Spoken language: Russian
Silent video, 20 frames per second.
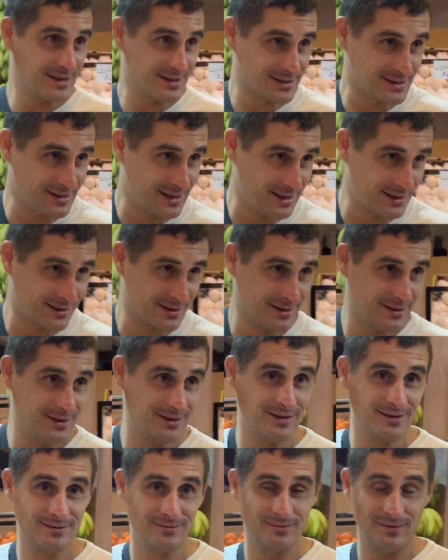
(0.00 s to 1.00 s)
асад
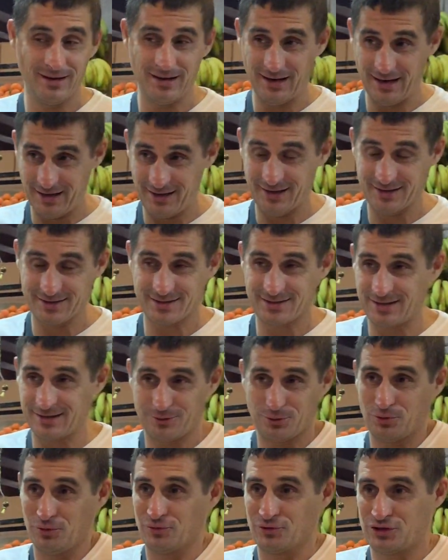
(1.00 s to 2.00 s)
аль э,
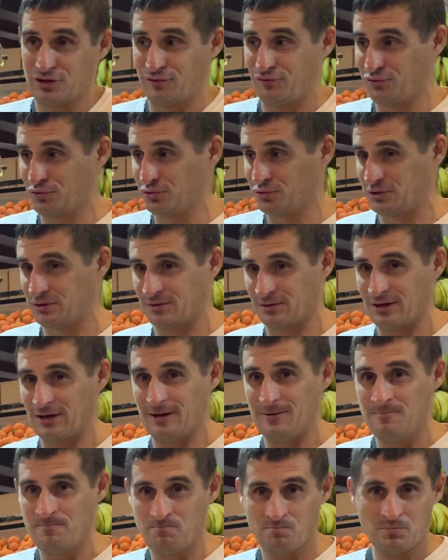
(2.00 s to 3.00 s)
Аль-Асад, овощи, фрукты,
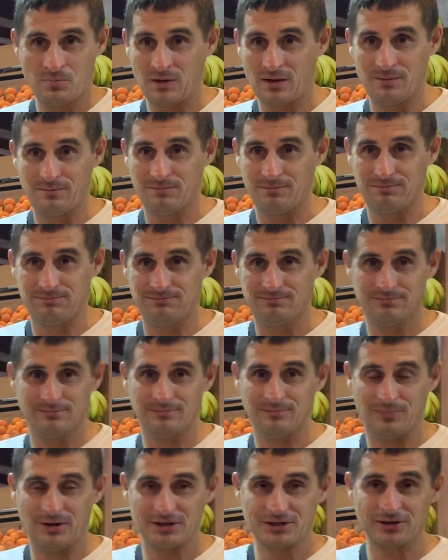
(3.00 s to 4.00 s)
да.
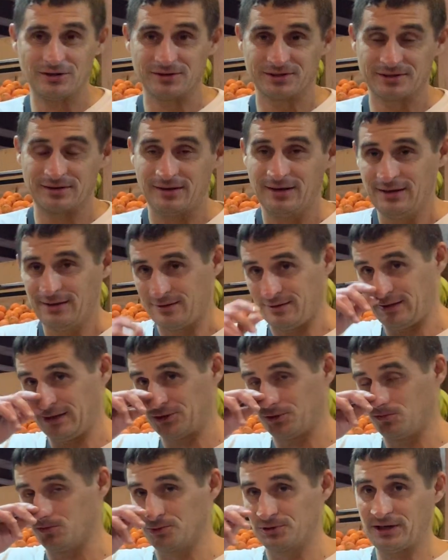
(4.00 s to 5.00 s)
Пожалуйста. Я
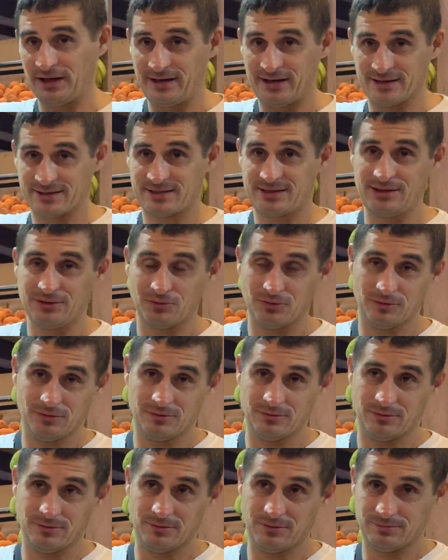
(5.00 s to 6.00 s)
думаю, да, я
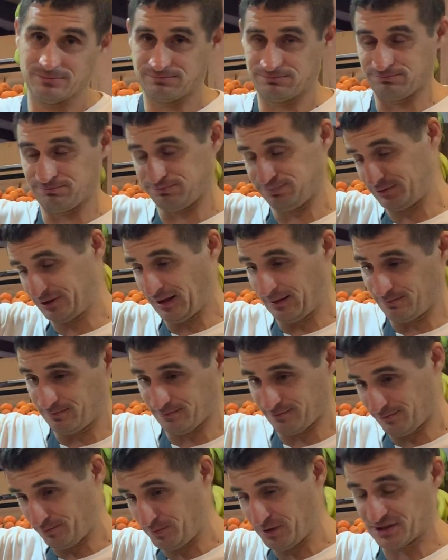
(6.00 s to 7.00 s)
скину
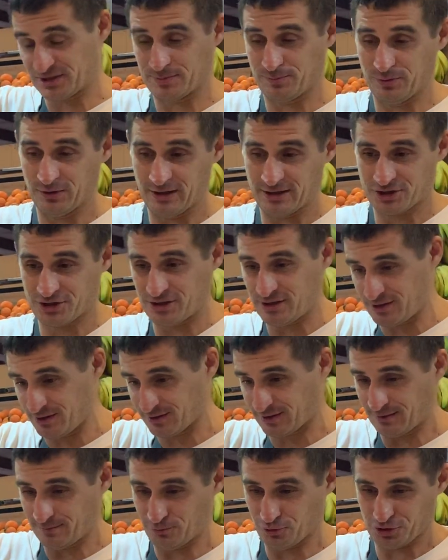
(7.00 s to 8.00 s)
там
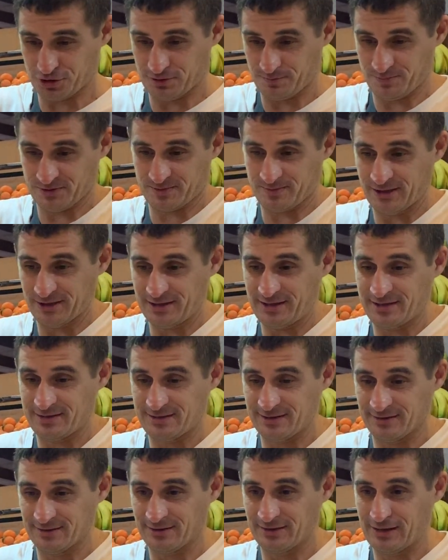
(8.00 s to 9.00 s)
местоположение, там можно посмотреть,
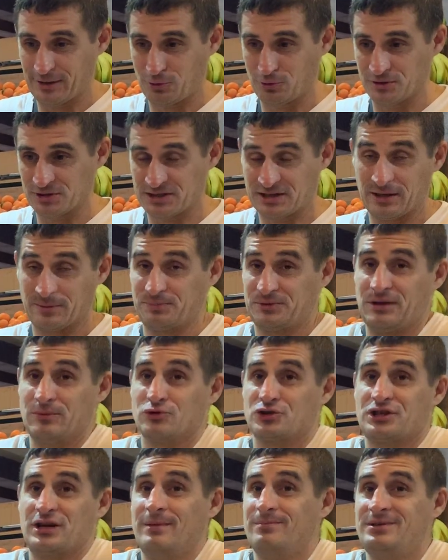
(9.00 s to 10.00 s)
где она находится, как,
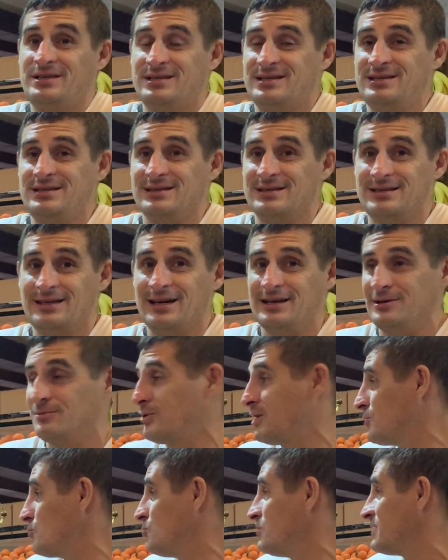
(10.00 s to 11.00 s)
потому что объяснить я не
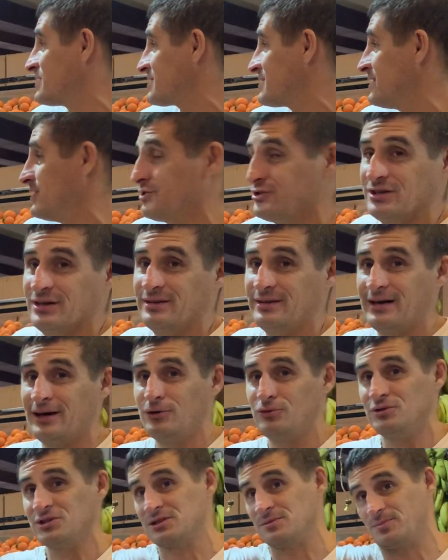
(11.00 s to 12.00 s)
могу, я знаю, где она
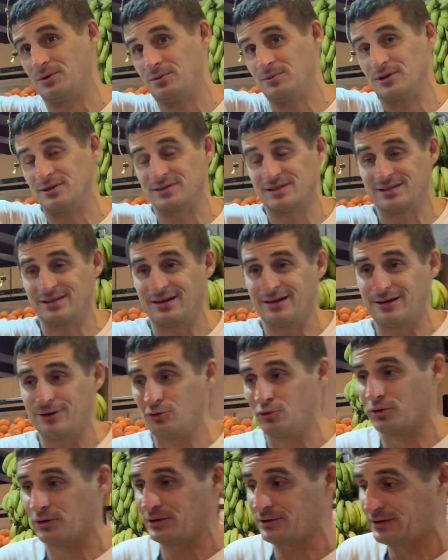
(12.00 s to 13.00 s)
находится, примерно старый
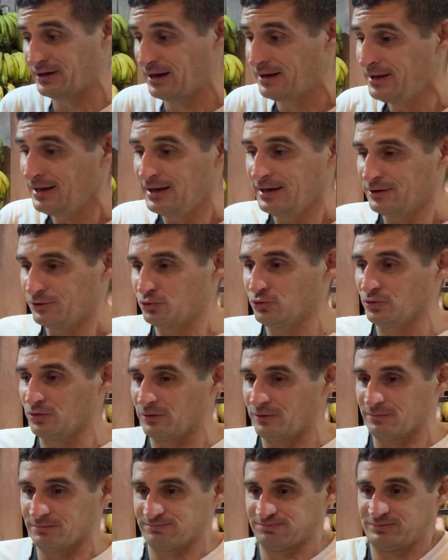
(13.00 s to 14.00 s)
город, да.
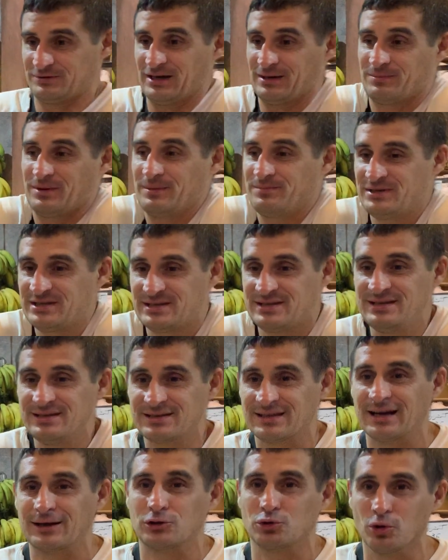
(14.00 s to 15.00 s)
Но как бы
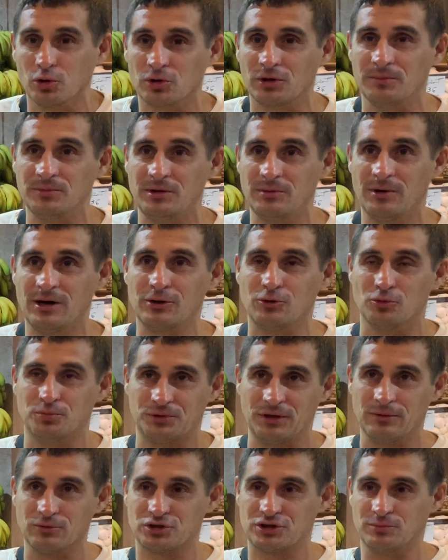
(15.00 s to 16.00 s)
объяснить так толком не могу,
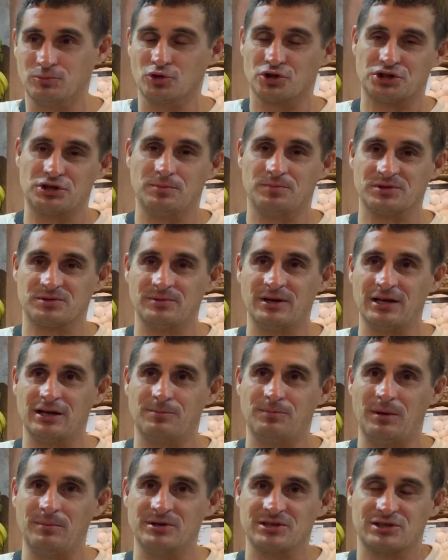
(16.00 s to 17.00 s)
потому что можете
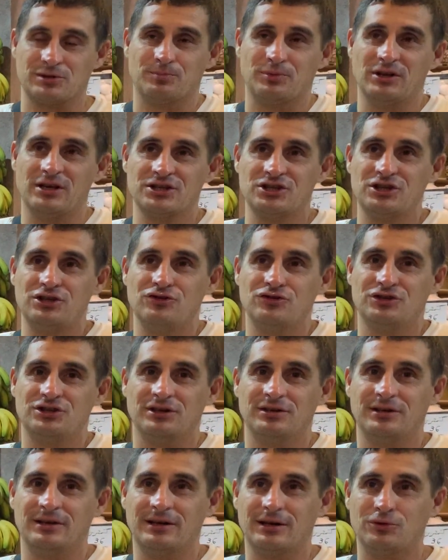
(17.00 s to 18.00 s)
посмотреть по местоположению, где
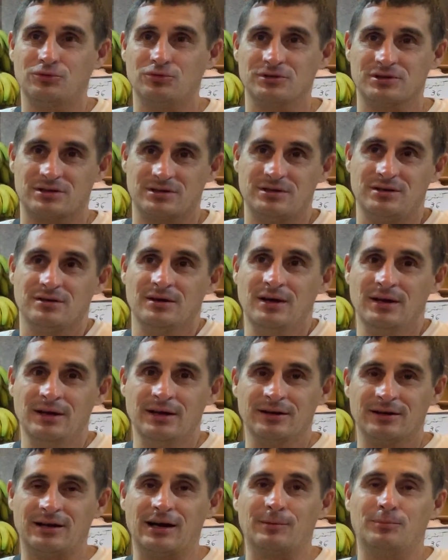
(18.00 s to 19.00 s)
она находится, и
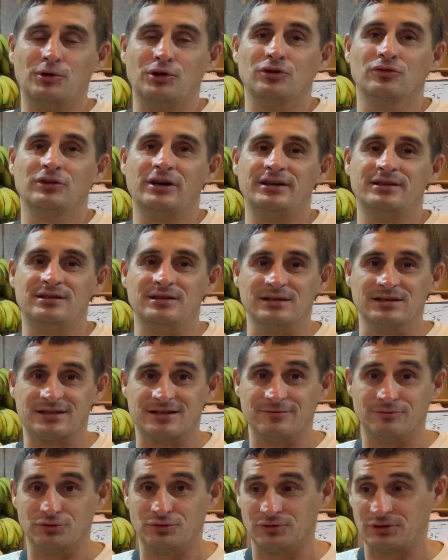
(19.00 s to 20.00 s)
как бы ее найти,
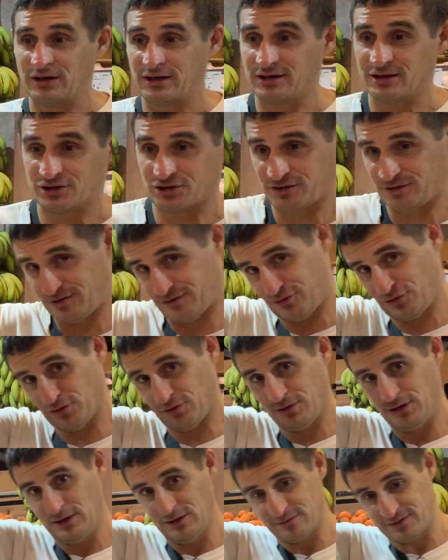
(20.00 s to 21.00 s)
если вы тут окажетесь.
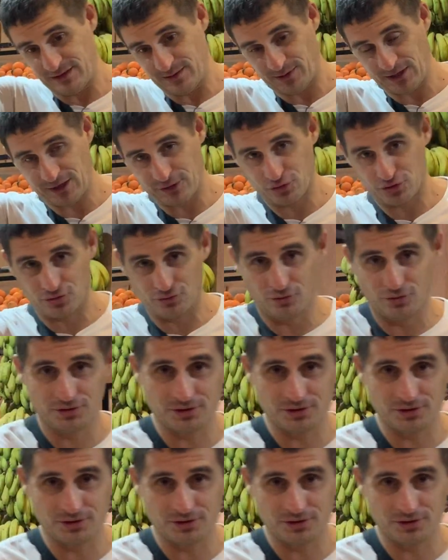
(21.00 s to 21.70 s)
Все, всем хорошего